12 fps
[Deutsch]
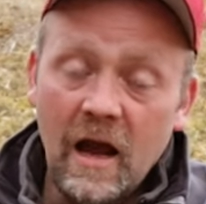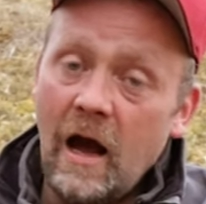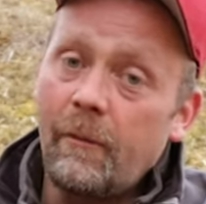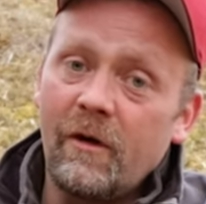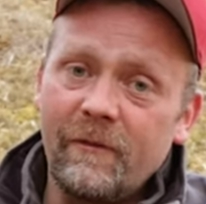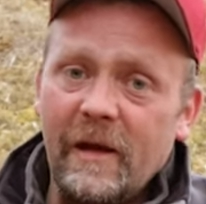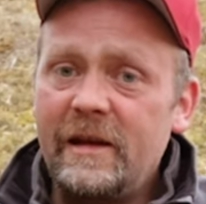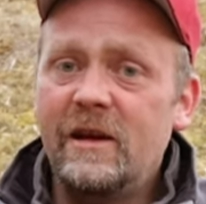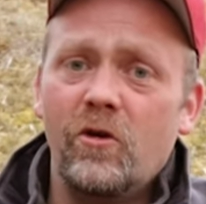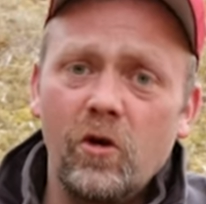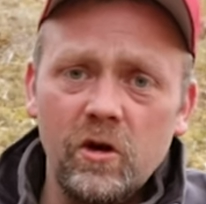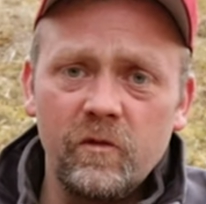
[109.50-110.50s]
Aber wenn
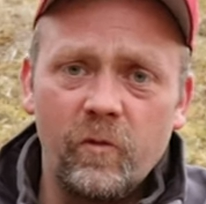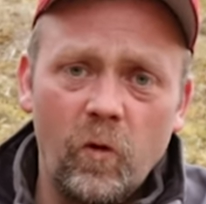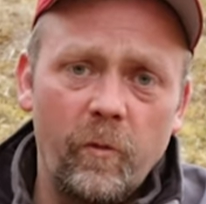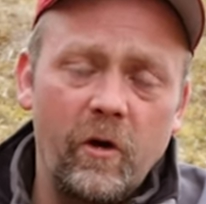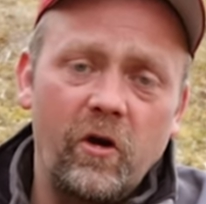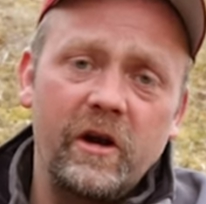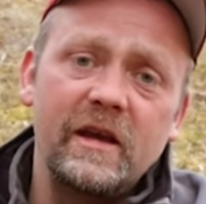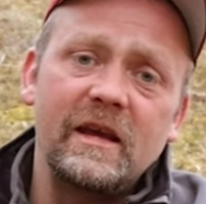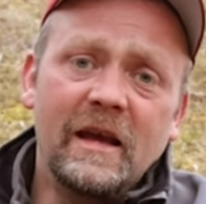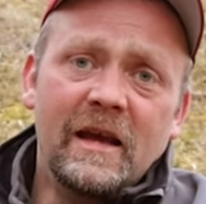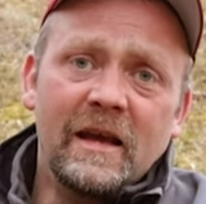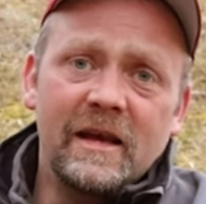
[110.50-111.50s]
ihr irgendwo bei
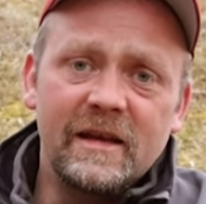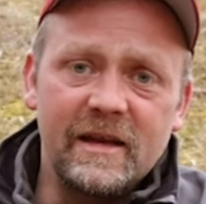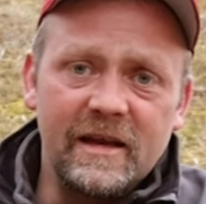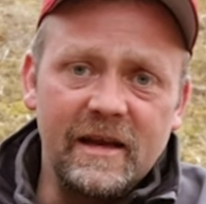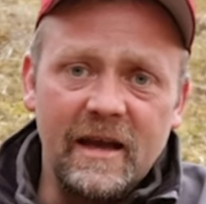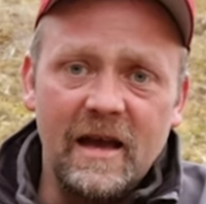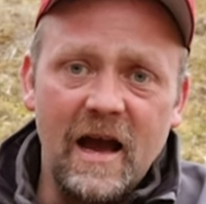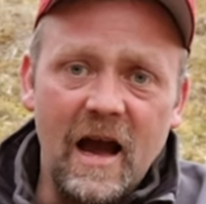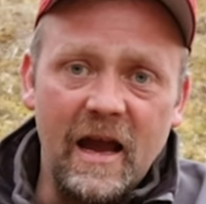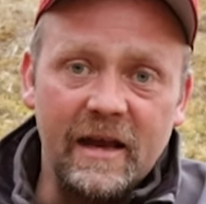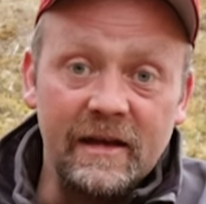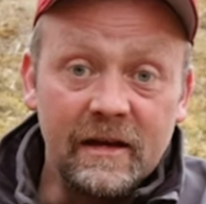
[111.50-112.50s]
euch in der Nähe
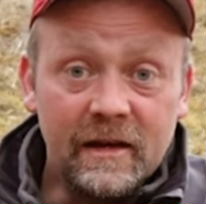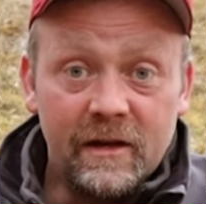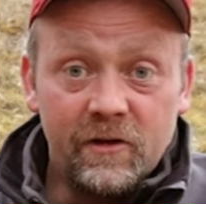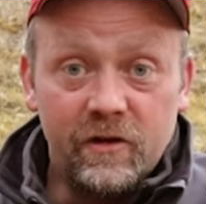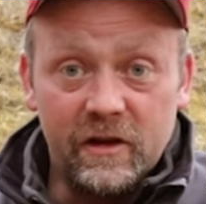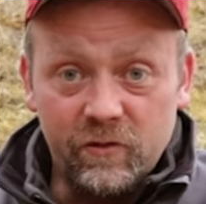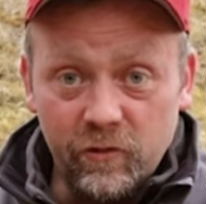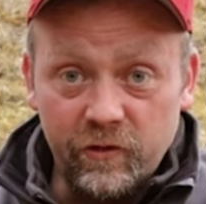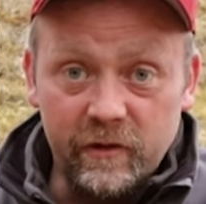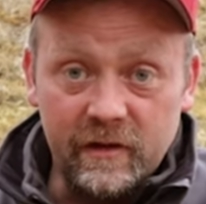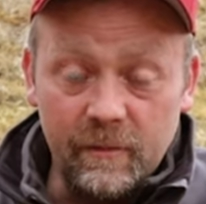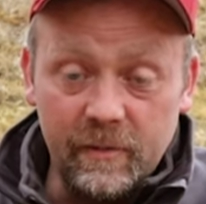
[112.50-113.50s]
ein
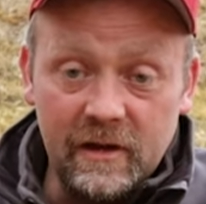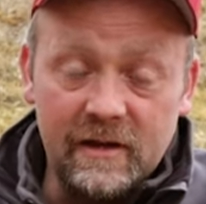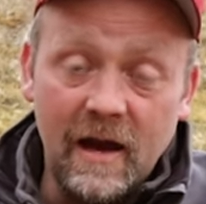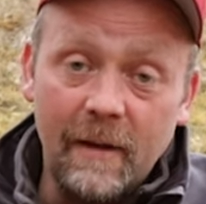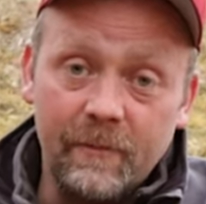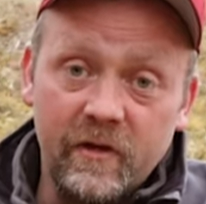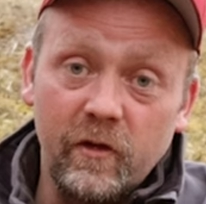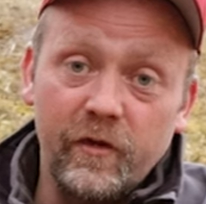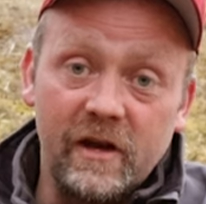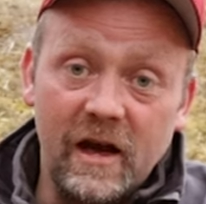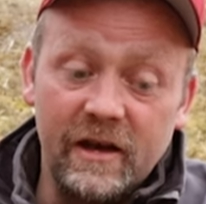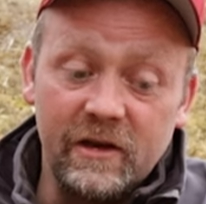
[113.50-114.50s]
Naturschutzgebiet habt. So
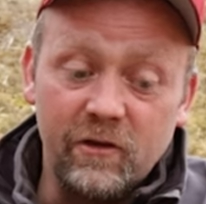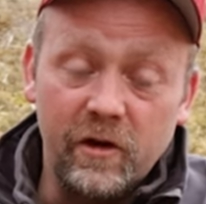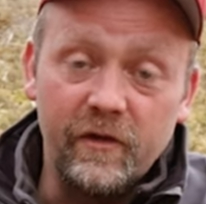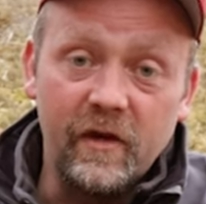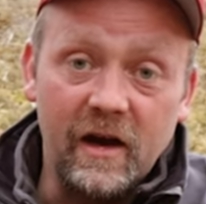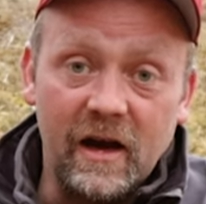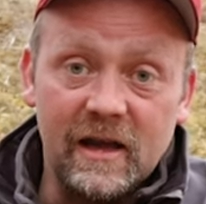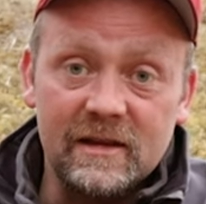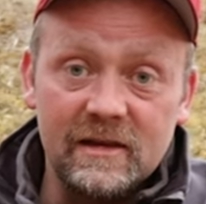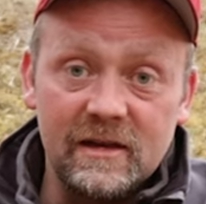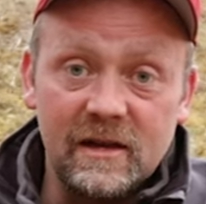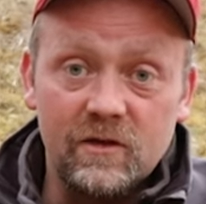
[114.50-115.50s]
viel kann ich euch
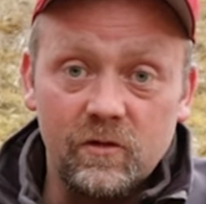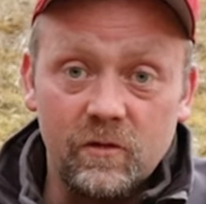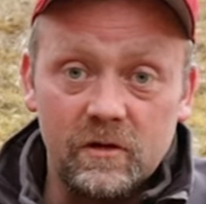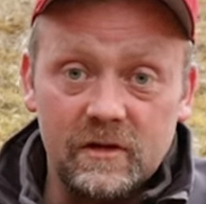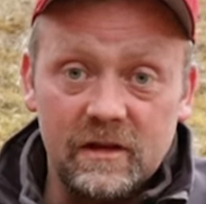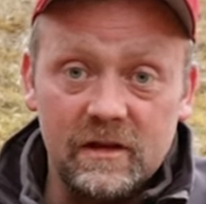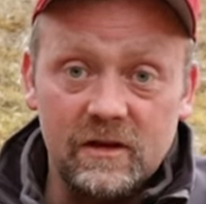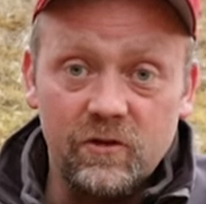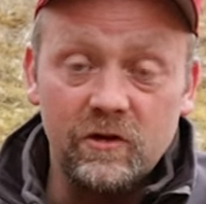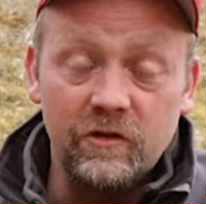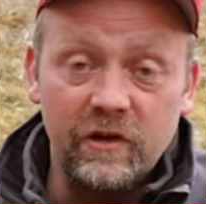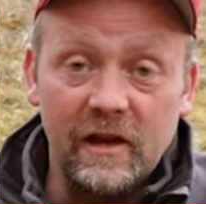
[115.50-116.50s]
verraten. Die, Natur, die
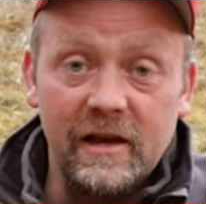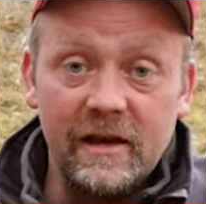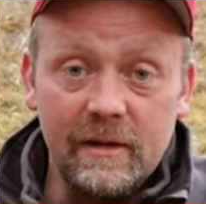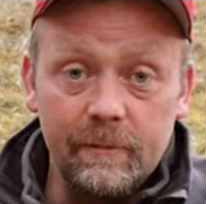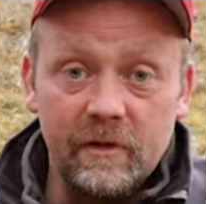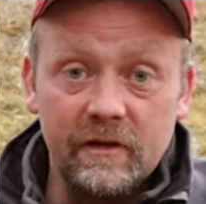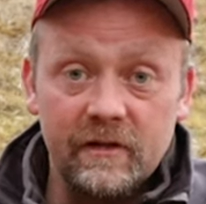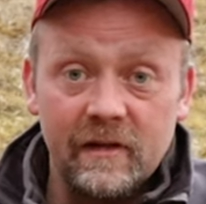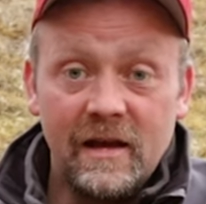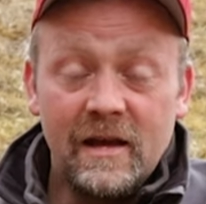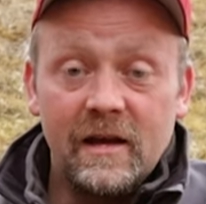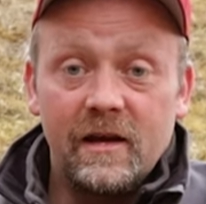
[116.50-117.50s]
Küchenschelle liebt es,
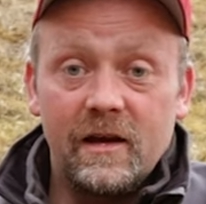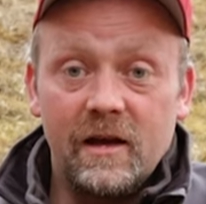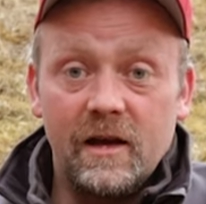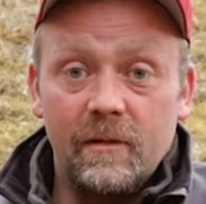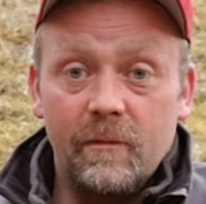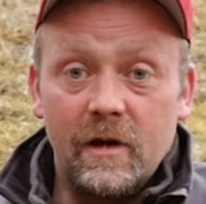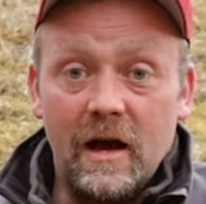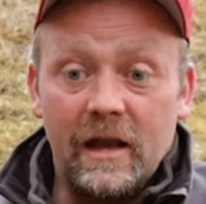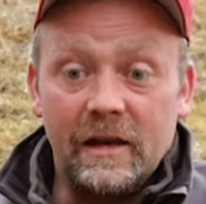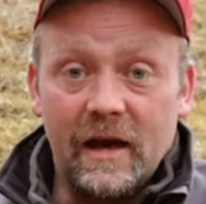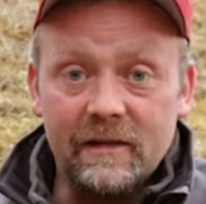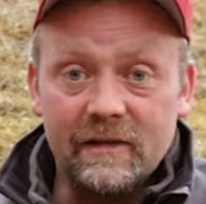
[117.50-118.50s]
ähm,
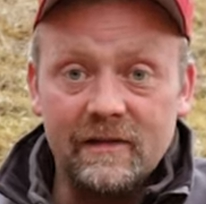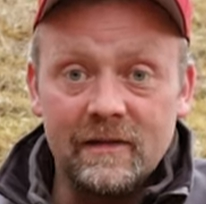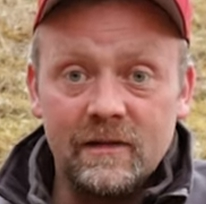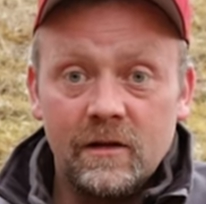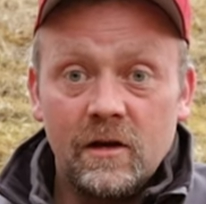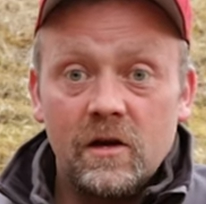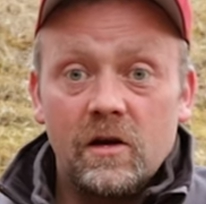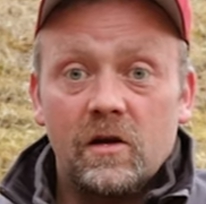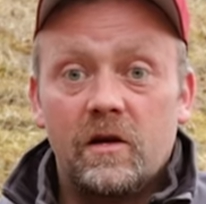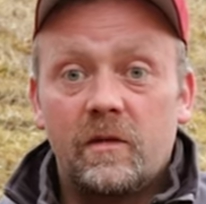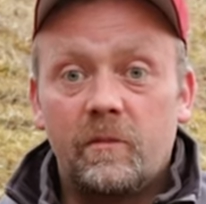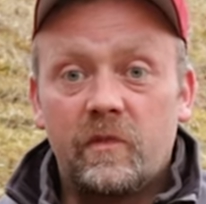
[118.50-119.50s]
an nassen,
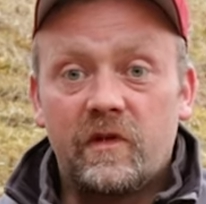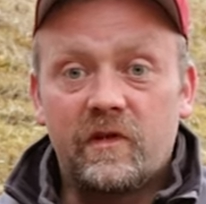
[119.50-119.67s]
ähm,